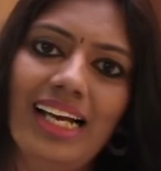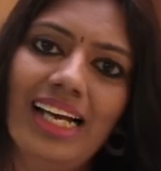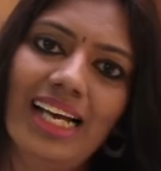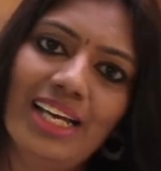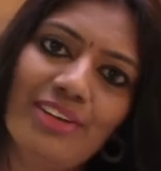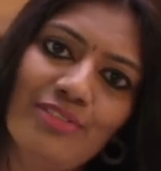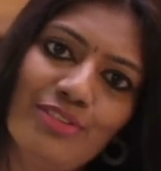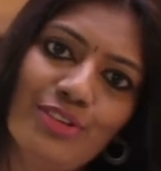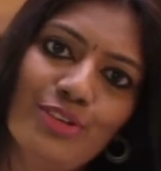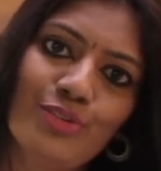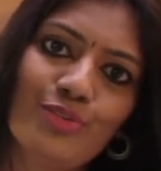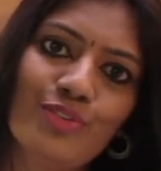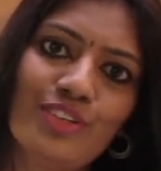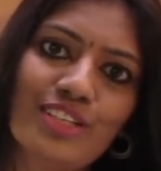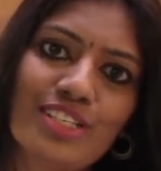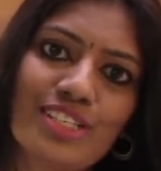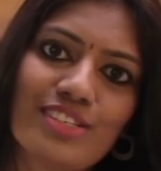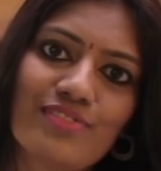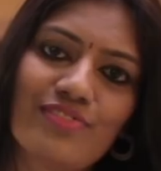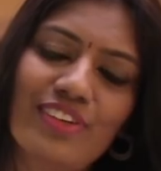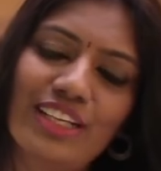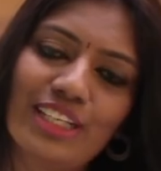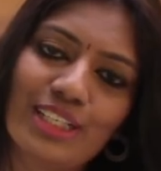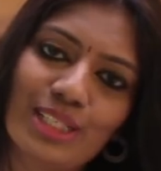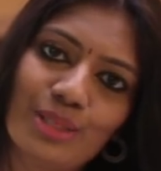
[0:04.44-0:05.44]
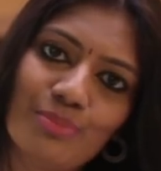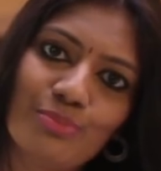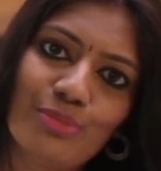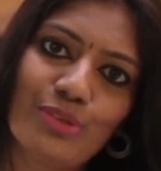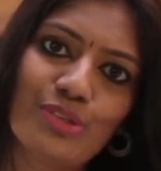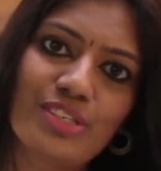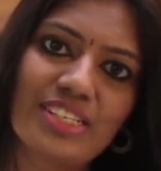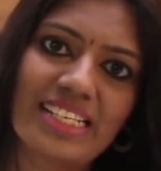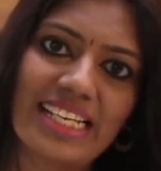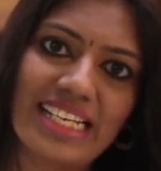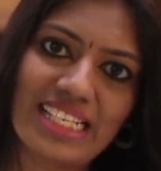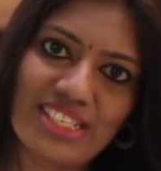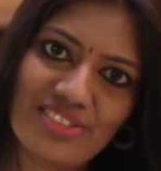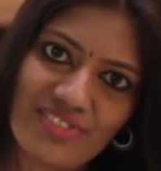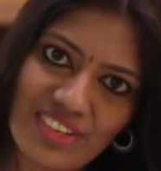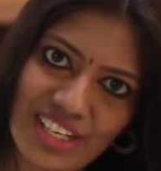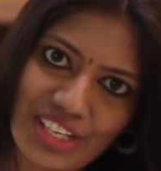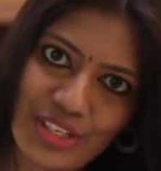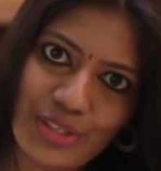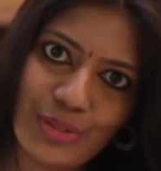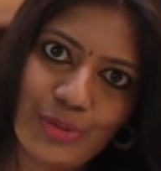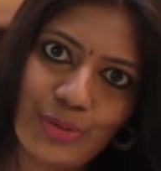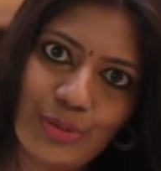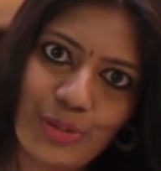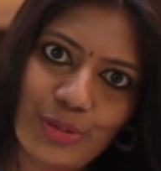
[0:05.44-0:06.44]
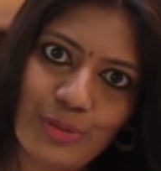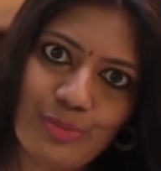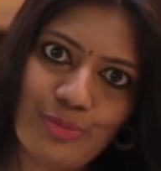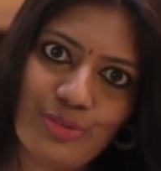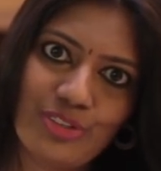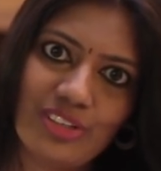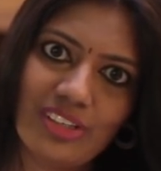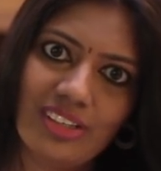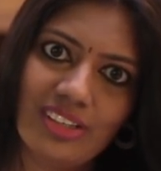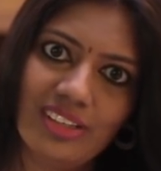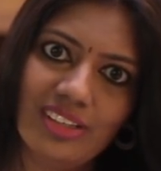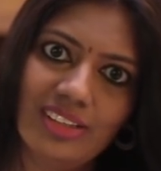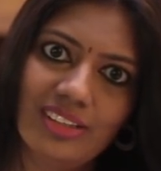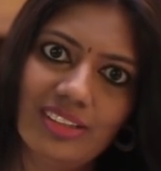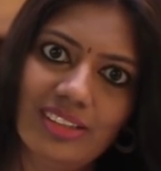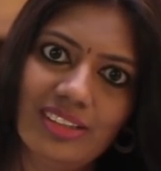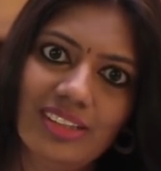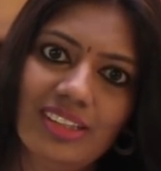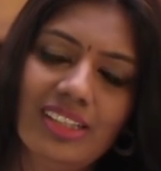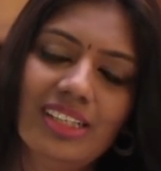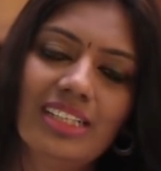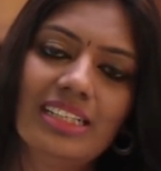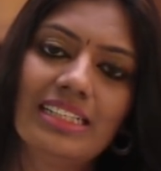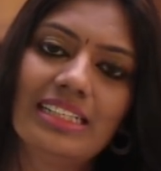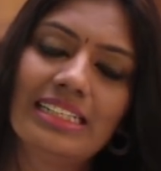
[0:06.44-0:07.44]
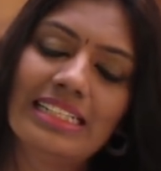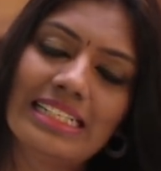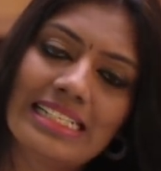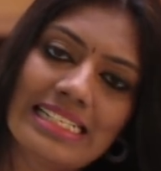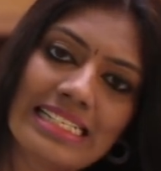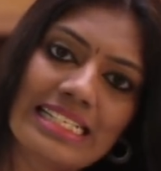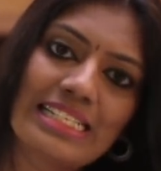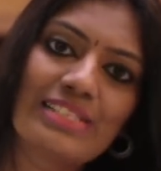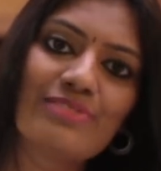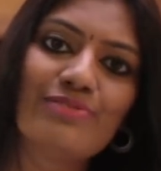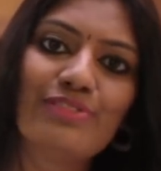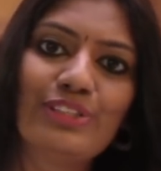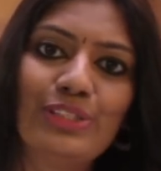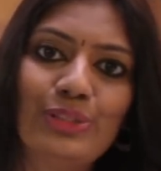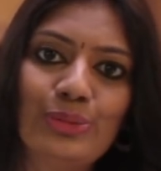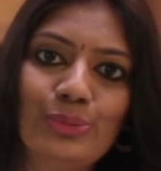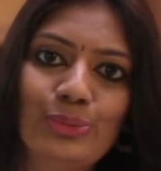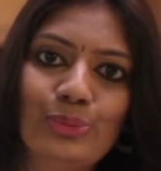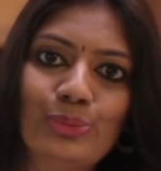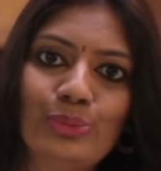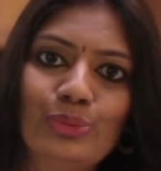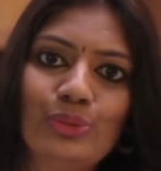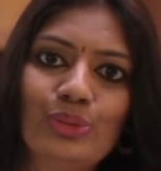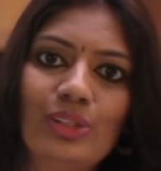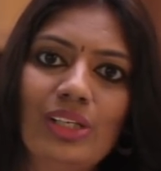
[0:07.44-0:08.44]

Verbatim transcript: ஹாய் வியூவர்ஸ் வெல்கம் டு சேஸ்பேக் யூடியூப் சேனல் திஸ் இஸ் வினு